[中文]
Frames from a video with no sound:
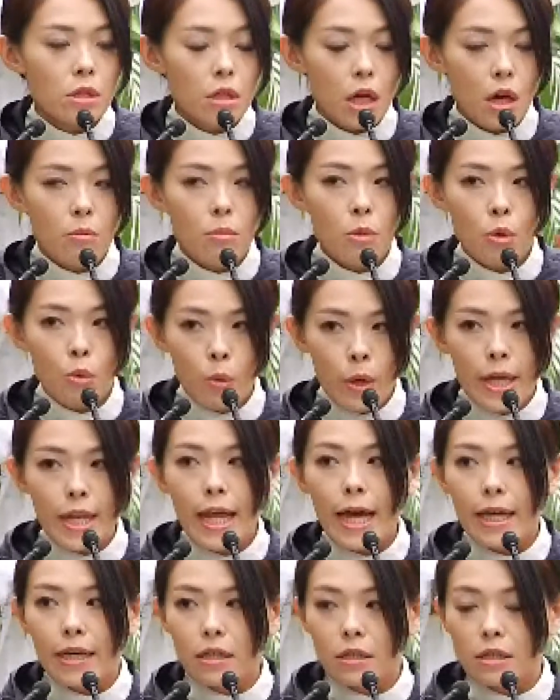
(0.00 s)
让我们未
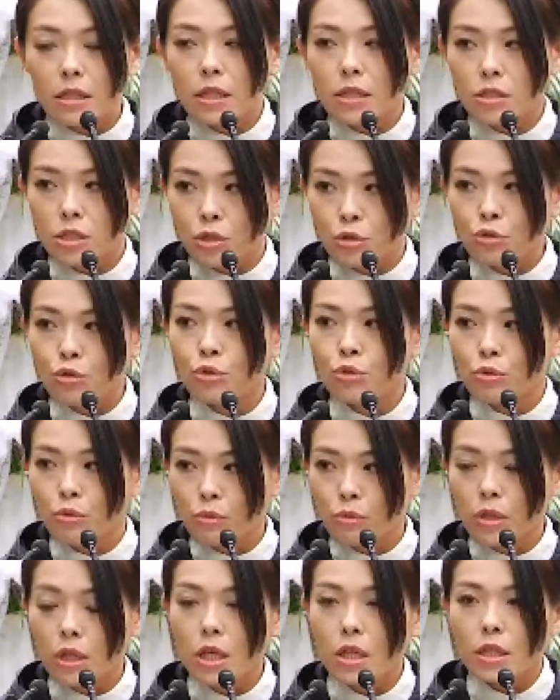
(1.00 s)
来可以继续
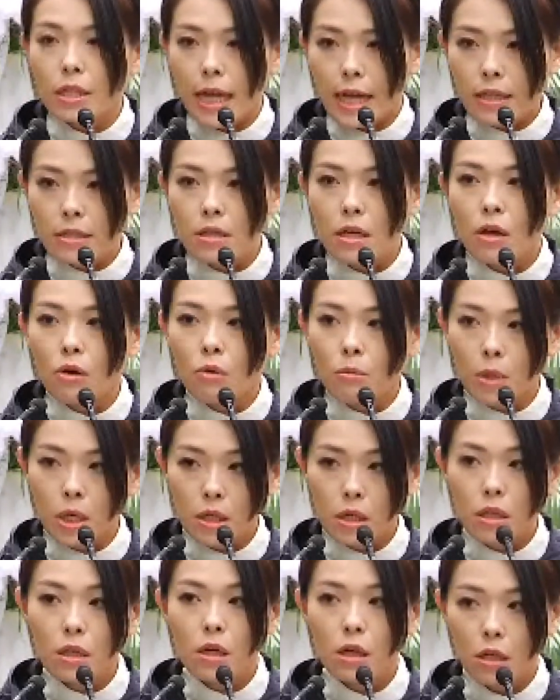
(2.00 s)
努力打造我们
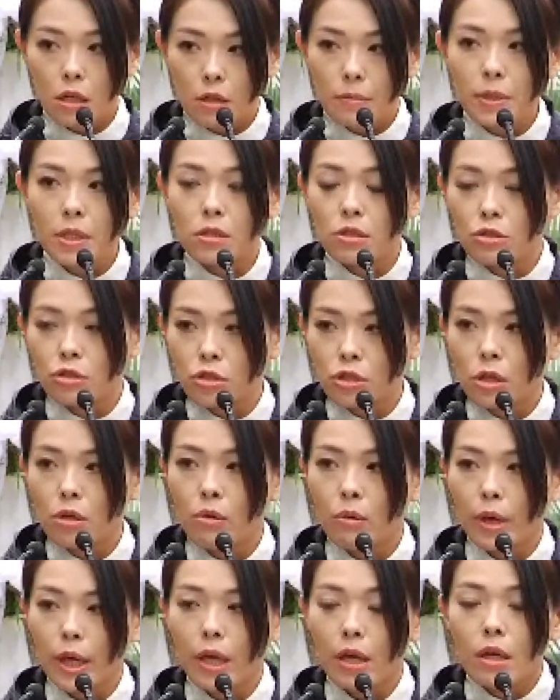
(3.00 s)
更和平的社
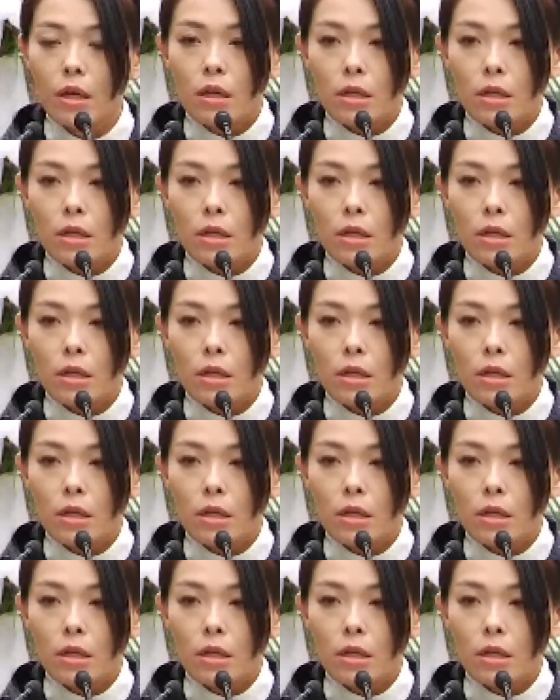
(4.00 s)
会。